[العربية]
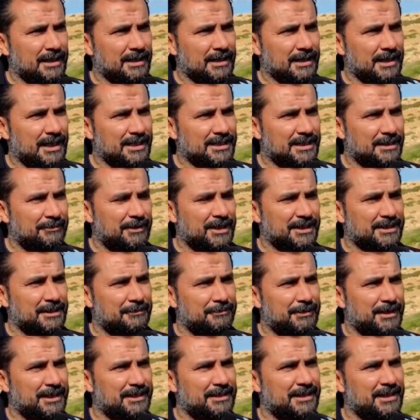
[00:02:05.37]
الخدمات
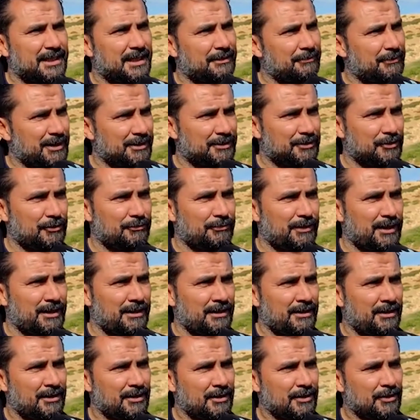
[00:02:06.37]
البلديه
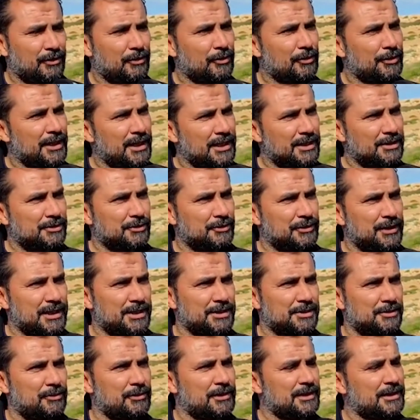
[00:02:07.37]
معدومه ونرجو
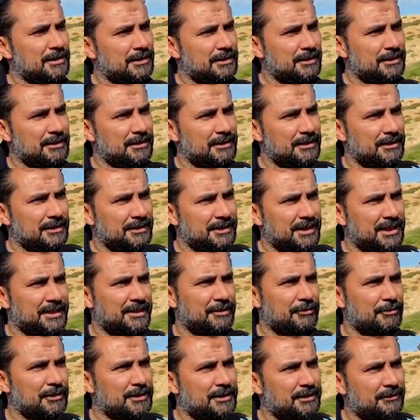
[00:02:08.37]
نرجو
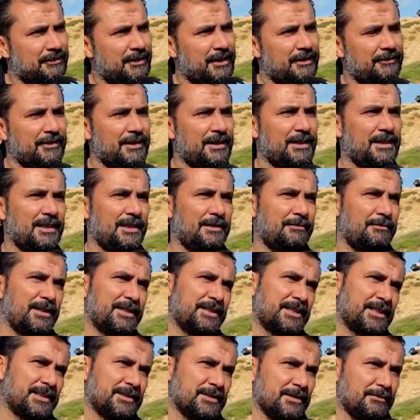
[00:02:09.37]
النظر والالتفاف الى
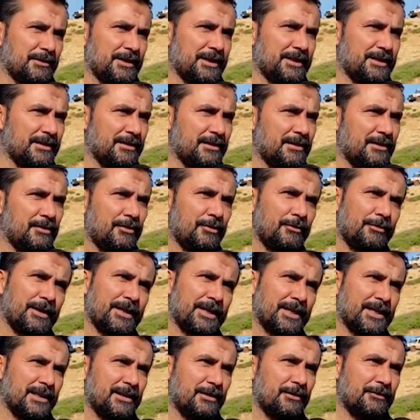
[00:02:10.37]
منطقه الميثا
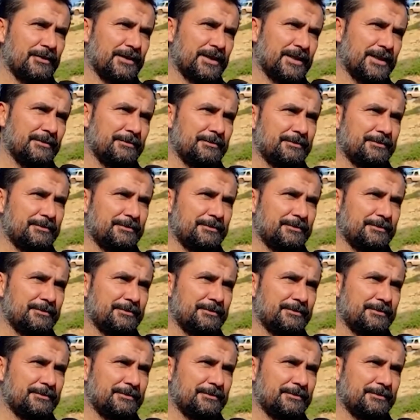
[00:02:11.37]
وبارك الله فيك.